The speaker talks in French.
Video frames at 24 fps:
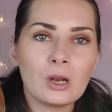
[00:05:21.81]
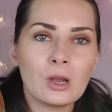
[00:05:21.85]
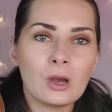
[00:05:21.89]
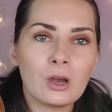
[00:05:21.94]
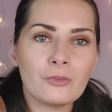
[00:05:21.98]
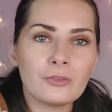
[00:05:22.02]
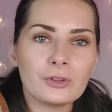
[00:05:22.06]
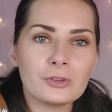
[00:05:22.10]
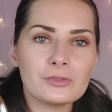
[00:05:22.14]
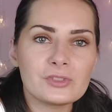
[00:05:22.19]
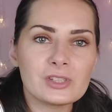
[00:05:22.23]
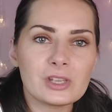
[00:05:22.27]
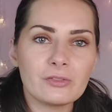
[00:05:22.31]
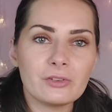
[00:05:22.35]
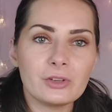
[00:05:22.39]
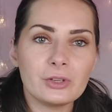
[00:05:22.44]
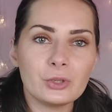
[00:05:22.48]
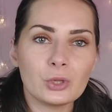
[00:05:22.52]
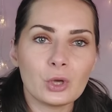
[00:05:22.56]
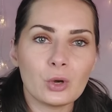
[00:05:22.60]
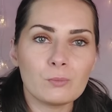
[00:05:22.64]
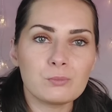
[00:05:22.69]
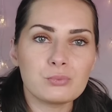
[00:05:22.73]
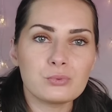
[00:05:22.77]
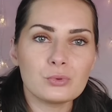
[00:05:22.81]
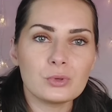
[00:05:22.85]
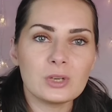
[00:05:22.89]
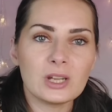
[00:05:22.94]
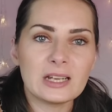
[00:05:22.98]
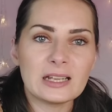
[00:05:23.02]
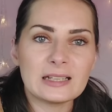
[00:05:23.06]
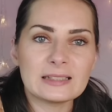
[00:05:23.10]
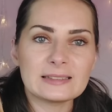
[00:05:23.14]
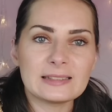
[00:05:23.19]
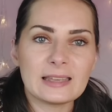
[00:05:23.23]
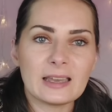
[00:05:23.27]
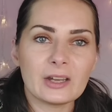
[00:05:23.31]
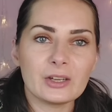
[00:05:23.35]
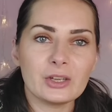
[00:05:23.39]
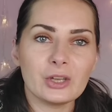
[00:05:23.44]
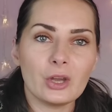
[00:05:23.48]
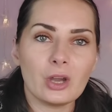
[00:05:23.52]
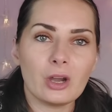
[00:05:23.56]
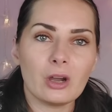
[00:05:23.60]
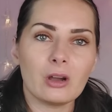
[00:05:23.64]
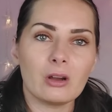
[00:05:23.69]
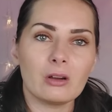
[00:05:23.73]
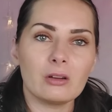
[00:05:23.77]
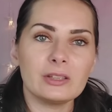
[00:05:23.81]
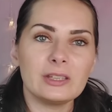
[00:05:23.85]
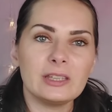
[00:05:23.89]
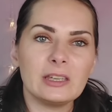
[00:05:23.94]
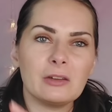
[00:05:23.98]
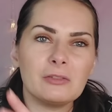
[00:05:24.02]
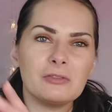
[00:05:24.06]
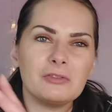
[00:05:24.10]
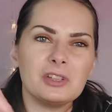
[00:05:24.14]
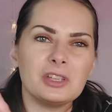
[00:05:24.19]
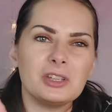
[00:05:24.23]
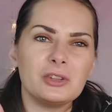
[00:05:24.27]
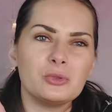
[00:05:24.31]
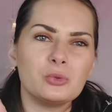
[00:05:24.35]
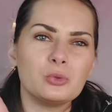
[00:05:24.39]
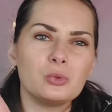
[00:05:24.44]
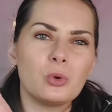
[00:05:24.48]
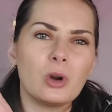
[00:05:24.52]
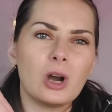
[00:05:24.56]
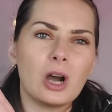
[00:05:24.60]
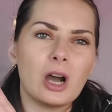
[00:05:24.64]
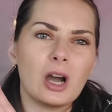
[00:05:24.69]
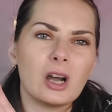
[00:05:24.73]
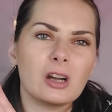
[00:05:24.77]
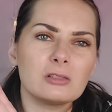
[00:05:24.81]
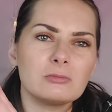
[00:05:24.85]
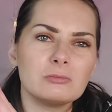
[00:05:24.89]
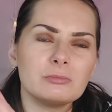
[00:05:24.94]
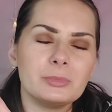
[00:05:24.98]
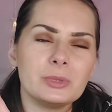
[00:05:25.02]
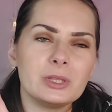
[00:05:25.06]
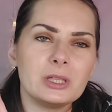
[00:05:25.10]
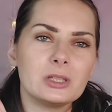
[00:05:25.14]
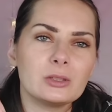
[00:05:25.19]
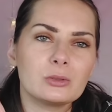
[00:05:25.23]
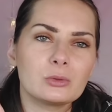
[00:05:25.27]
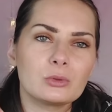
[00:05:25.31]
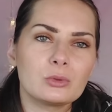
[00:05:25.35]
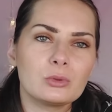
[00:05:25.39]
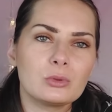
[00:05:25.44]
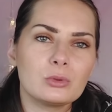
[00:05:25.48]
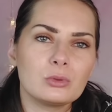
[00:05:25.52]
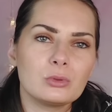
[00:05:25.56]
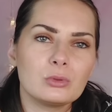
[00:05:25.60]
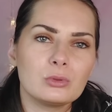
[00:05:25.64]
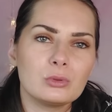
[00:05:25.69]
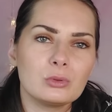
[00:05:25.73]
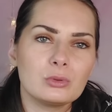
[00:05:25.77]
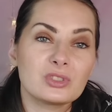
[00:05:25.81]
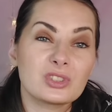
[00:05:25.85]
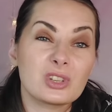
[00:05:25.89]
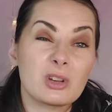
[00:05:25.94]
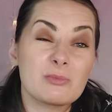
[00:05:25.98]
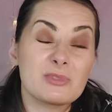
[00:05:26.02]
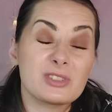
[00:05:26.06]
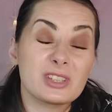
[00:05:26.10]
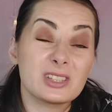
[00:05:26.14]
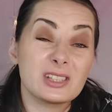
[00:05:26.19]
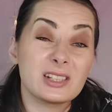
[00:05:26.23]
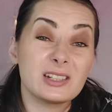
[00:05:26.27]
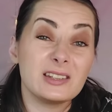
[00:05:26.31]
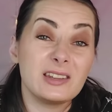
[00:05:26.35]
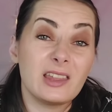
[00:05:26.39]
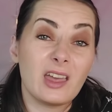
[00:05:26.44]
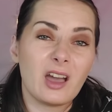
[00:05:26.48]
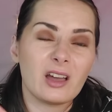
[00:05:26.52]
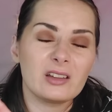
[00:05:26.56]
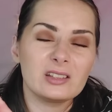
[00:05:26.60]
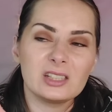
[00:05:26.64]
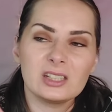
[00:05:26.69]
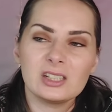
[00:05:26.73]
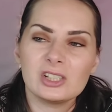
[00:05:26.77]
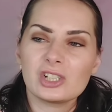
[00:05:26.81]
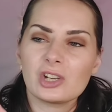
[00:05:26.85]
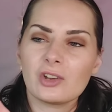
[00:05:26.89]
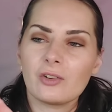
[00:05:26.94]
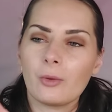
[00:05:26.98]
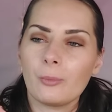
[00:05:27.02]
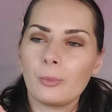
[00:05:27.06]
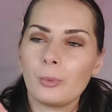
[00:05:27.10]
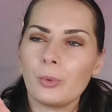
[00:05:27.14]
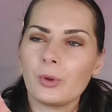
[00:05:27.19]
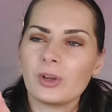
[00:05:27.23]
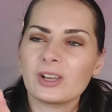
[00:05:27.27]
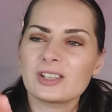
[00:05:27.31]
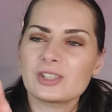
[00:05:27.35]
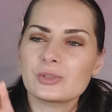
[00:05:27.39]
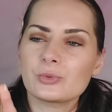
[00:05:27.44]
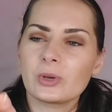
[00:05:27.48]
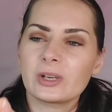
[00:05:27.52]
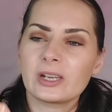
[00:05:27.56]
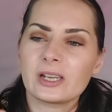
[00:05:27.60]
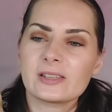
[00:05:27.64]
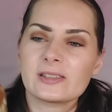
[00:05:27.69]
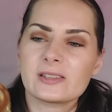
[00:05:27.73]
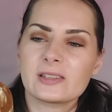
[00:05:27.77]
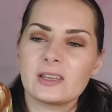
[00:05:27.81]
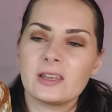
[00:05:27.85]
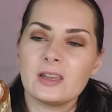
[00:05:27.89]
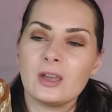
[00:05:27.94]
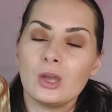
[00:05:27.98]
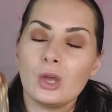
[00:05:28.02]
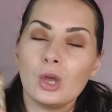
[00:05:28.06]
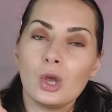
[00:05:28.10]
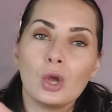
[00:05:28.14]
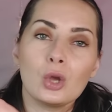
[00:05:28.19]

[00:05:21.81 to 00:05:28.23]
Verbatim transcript: En fait, vous avez une ampoule à l'intérieur. Il y avait noir, mais euh, comme c'était le dernier, j'avais un peu peur qu'il soit cassé.